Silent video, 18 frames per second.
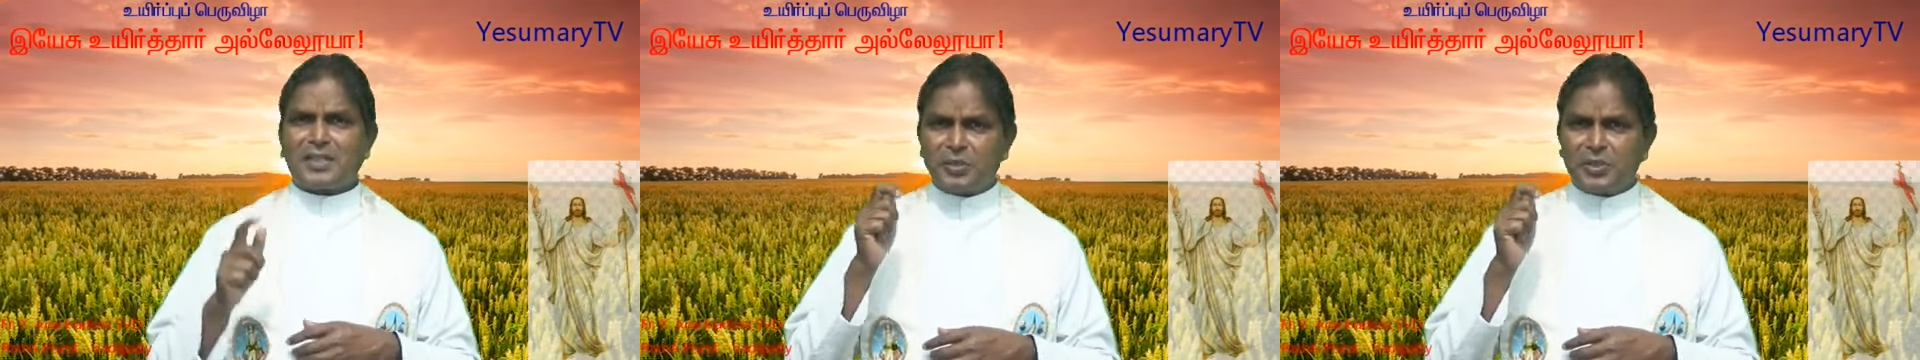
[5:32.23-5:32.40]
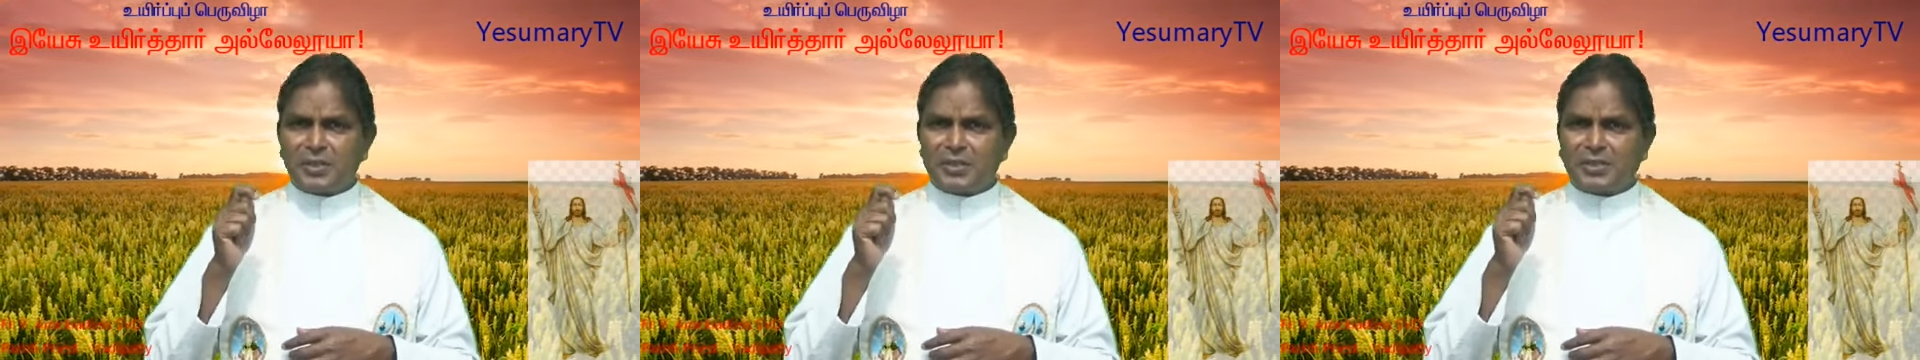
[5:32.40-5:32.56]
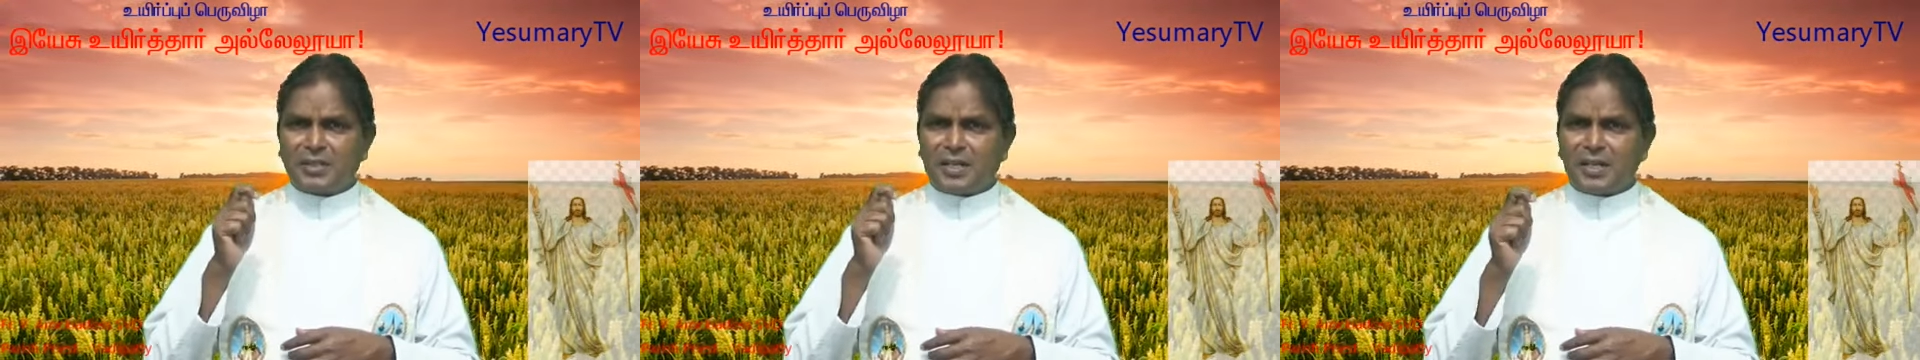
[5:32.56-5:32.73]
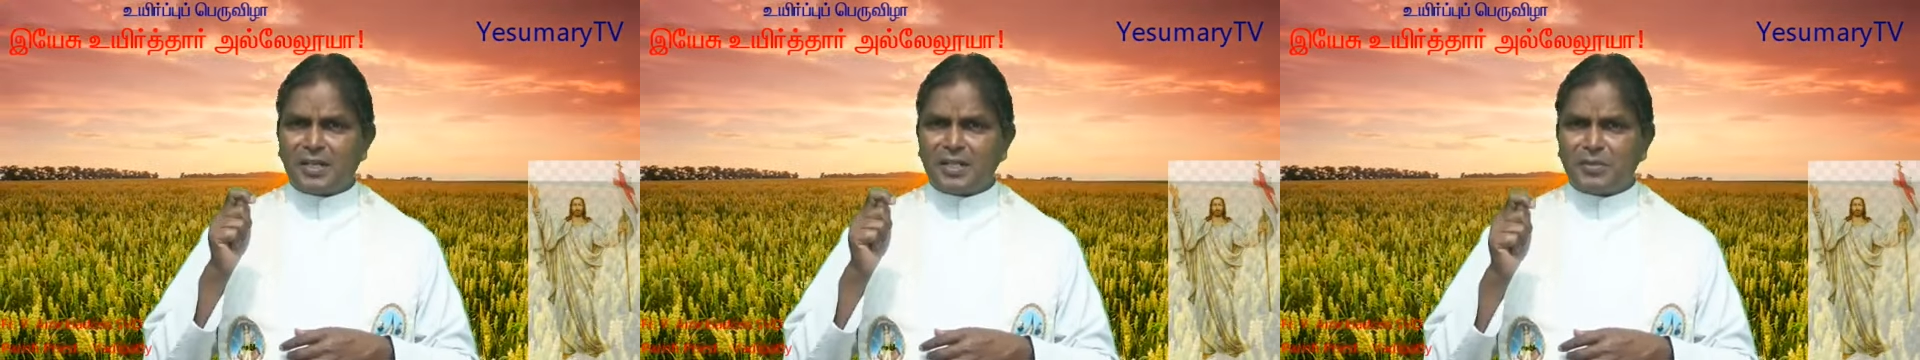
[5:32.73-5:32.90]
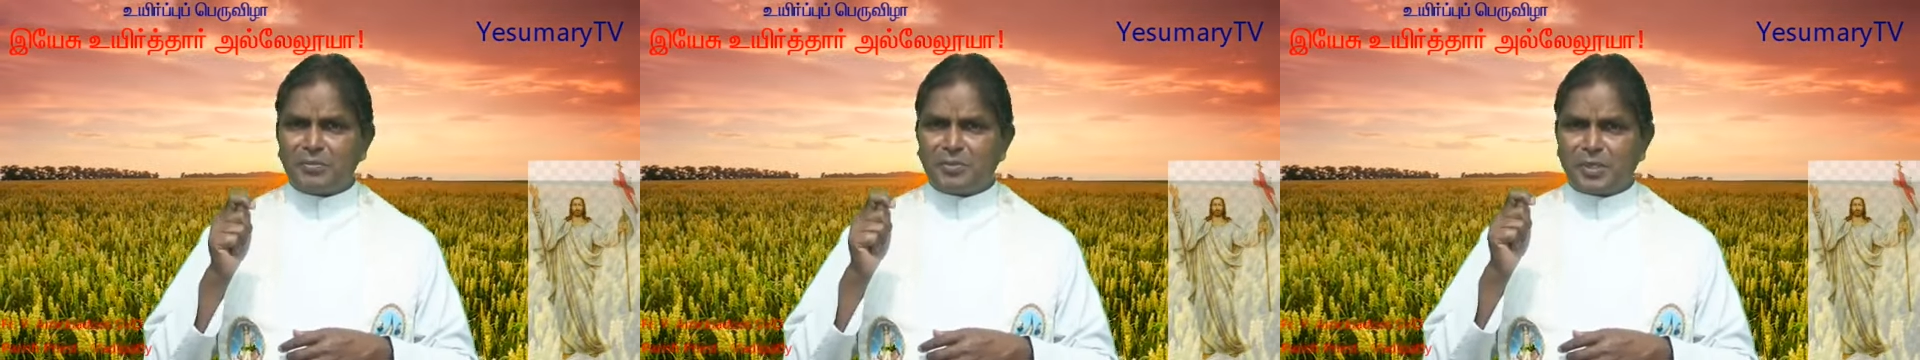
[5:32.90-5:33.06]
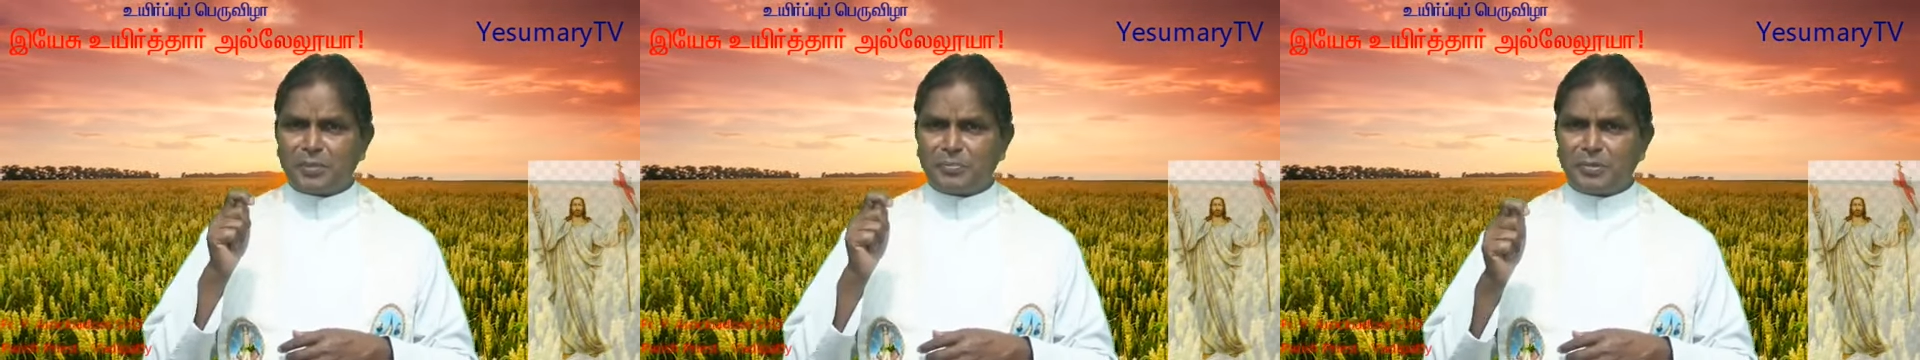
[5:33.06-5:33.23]
உயிர்த்த
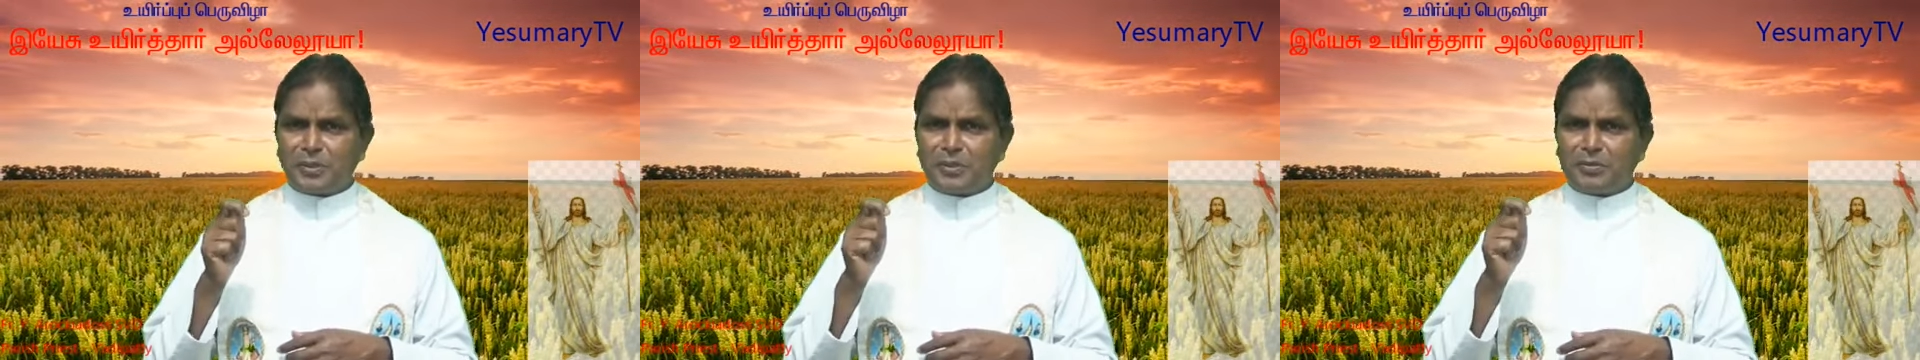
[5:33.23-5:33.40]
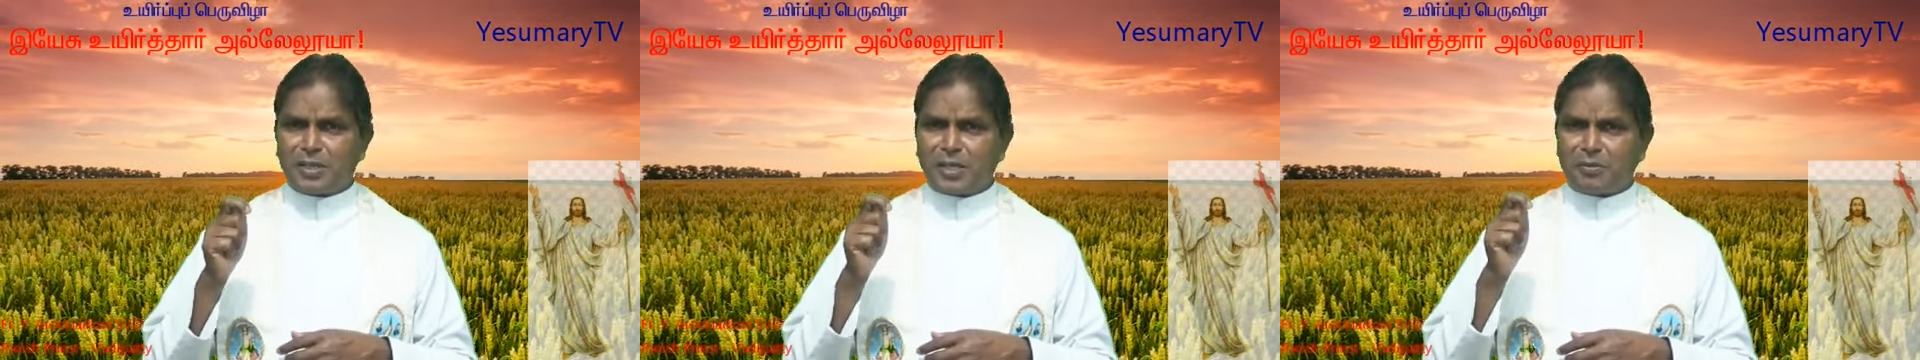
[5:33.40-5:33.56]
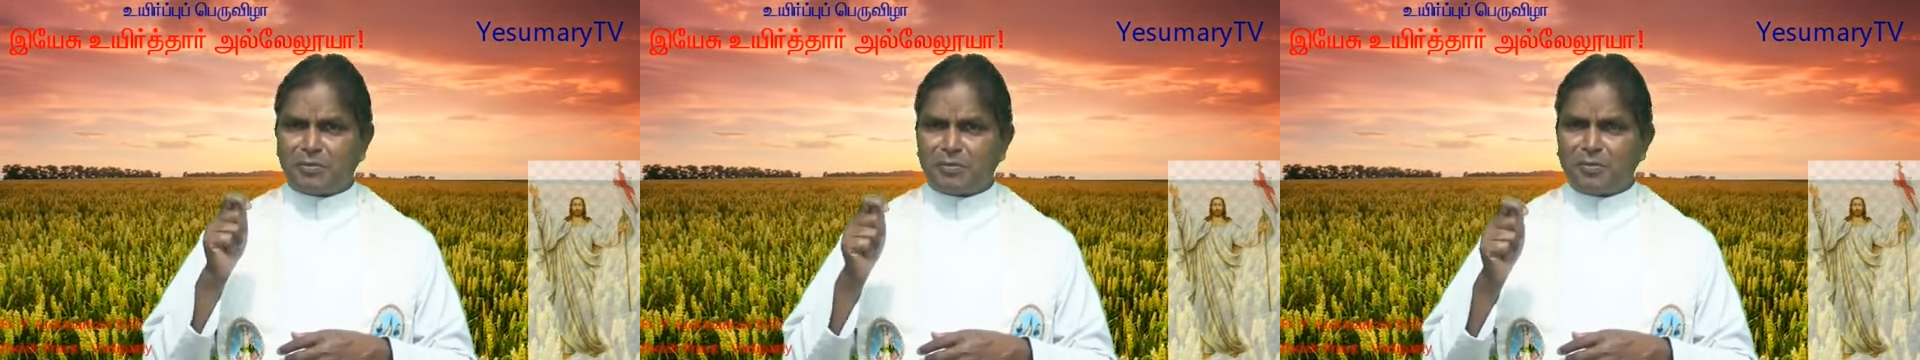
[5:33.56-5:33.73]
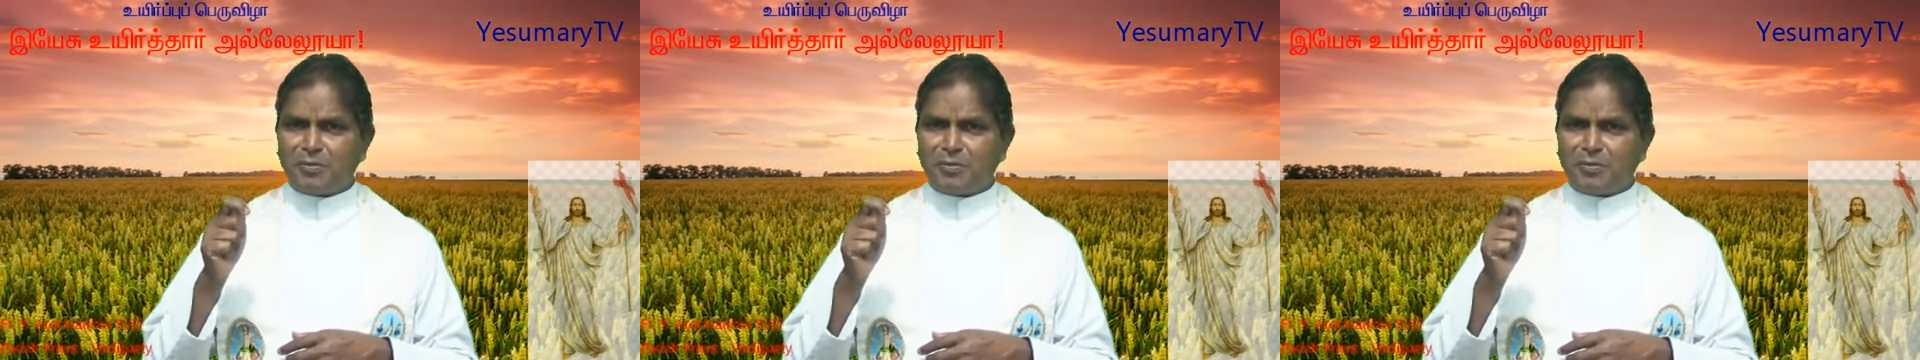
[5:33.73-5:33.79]
ஆண்டவருடைய பெருவிழா